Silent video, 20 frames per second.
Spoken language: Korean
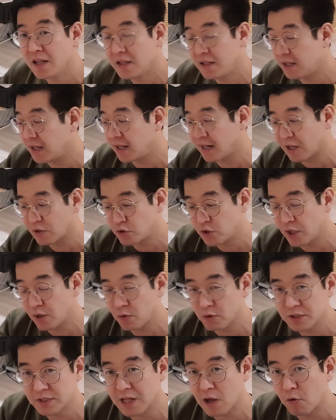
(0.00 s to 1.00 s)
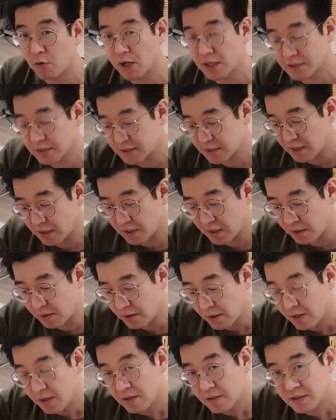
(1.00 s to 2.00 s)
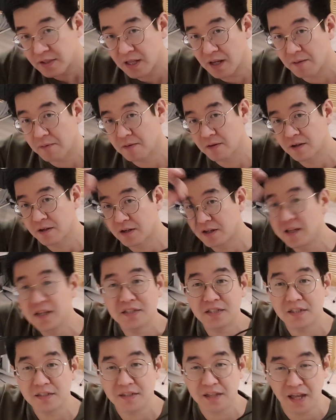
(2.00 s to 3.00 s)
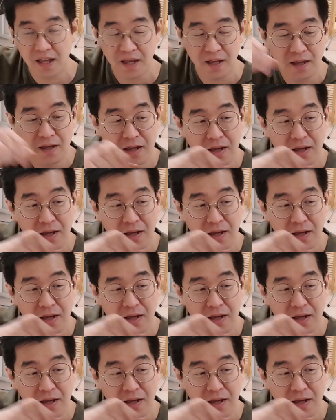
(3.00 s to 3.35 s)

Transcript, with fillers: 이게 나중에 혹시 사고 났을 때 이렇게 탁 걸렸을 때